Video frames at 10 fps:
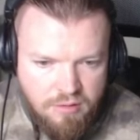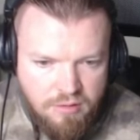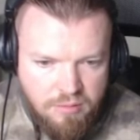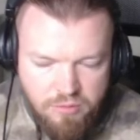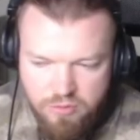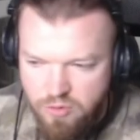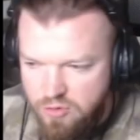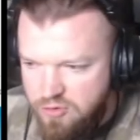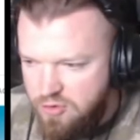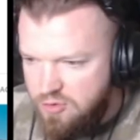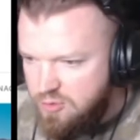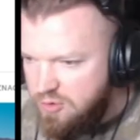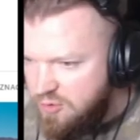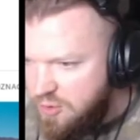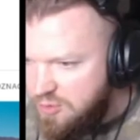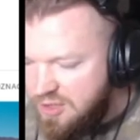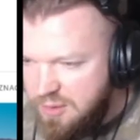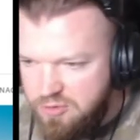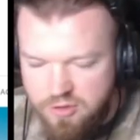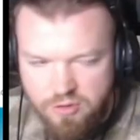Po prostu chodzi o to, że przed chwilą
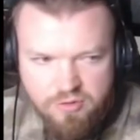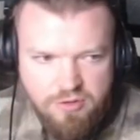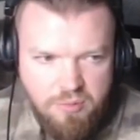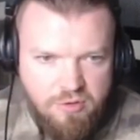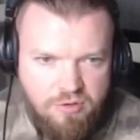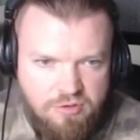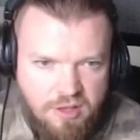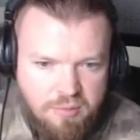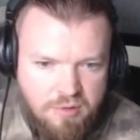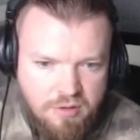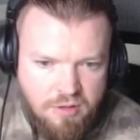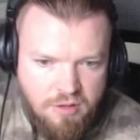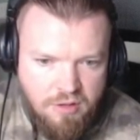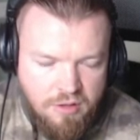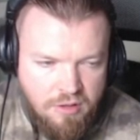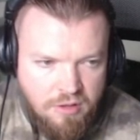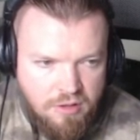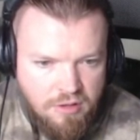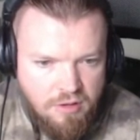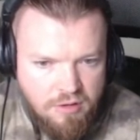myślałem, że ktoś sobie coś tam
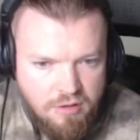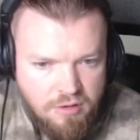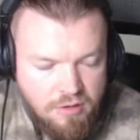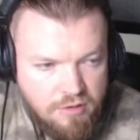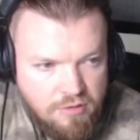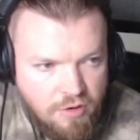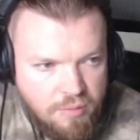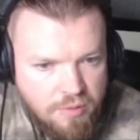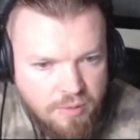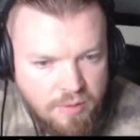yy, zrobił